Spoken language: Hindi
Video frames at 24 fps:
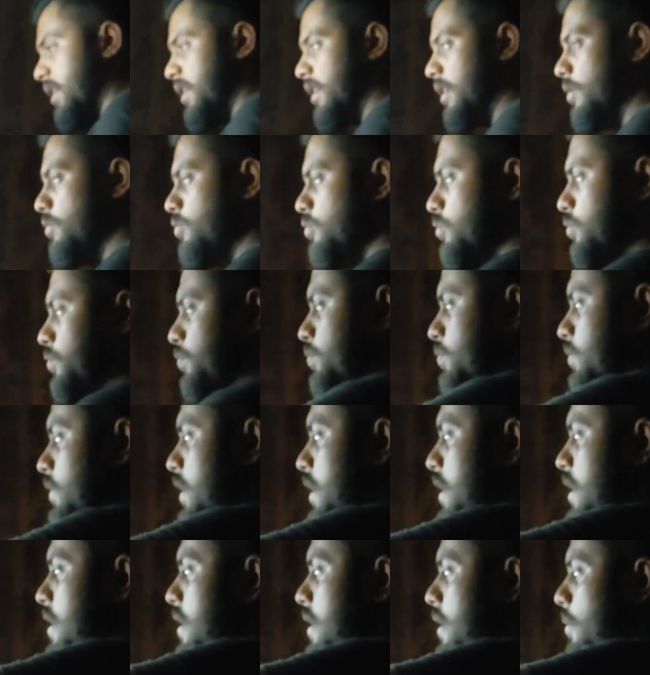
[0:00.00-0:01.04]
हटाऊ
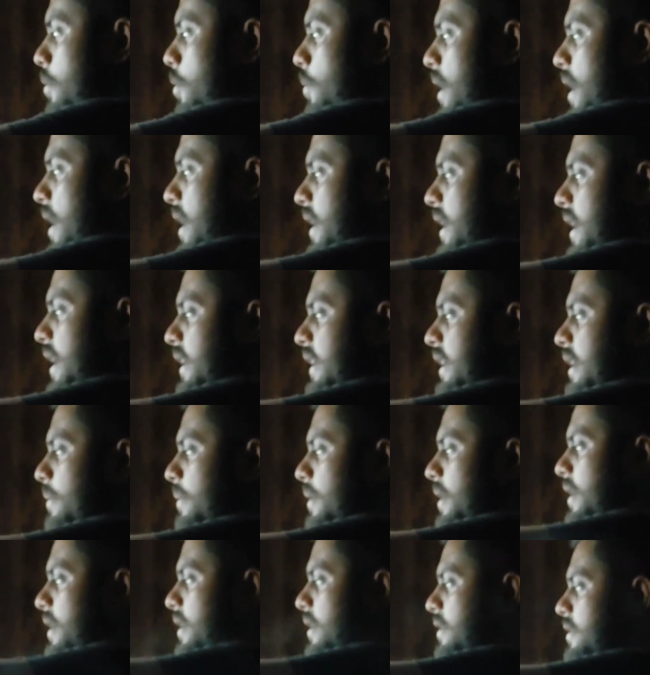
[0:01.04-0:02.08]
मोबाइल हटा दिया
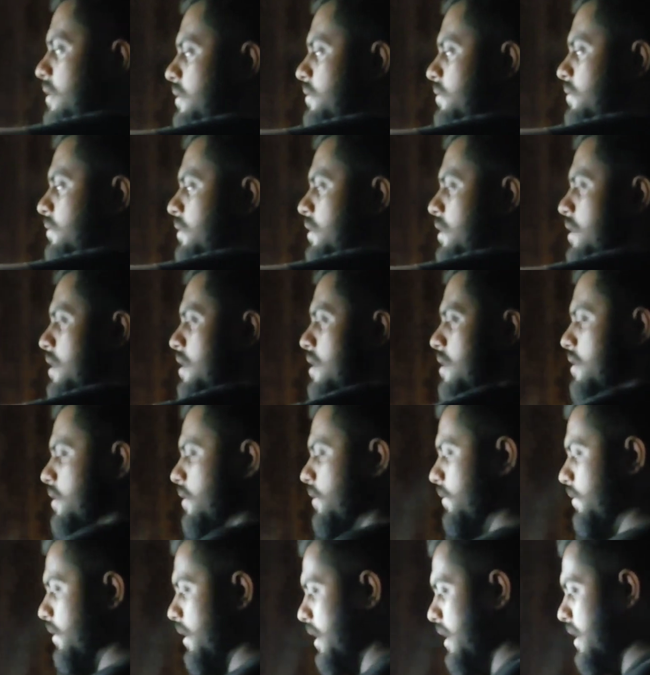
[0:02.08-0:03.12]
मैंने
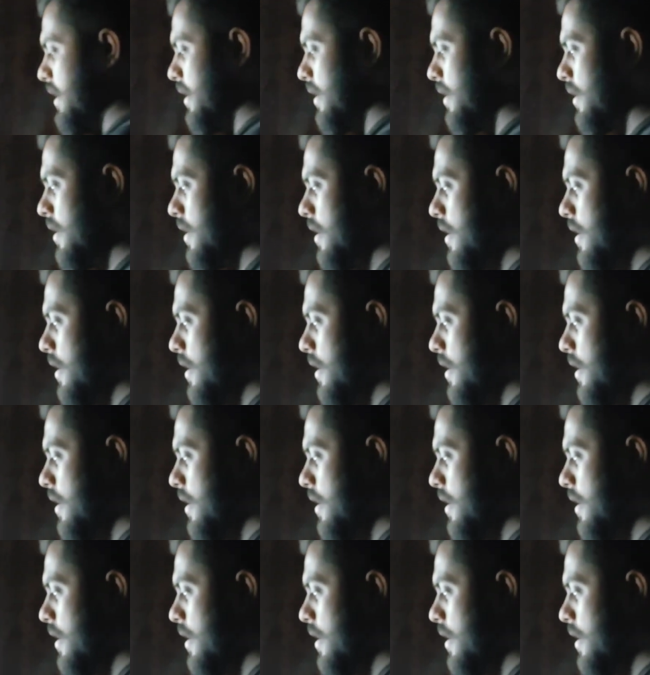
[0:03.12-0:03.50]
सही है